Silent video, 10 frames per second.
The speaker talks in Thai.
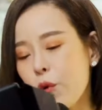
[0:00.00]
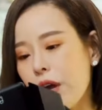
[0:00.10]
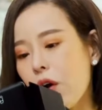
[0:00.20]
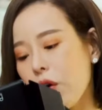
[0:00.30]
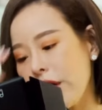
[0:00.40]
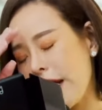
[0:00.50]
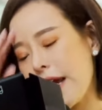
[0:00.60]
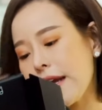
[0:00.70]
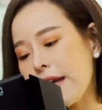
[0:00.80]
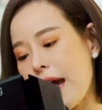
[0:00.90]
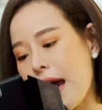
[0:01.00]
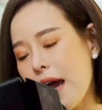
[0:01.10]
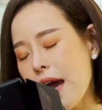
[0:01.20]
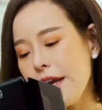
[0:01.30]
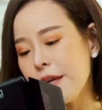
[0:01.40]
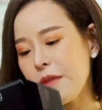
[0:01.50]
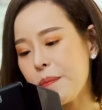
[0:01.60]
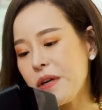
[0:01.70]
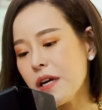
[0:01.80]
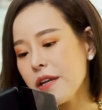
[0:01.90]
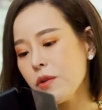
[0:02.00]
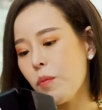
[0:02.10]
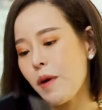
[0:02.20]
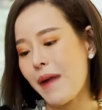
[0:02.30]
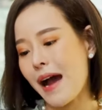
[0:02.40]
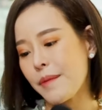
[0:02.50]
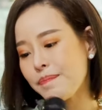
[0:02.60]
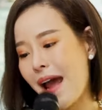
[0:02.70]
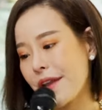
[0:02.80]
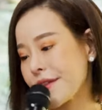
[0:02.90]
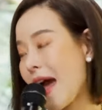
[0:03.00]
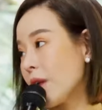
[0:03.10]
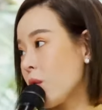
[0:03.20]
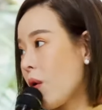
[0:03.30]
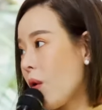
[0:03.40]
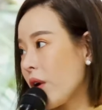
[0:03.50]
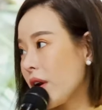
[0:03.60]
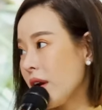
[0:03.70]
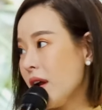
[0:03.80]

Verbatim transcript: มติอย่างของหนิงเองเนี่ยหนิงมีเพื่อนอยู่ประมาณแปดแสนกว่าคน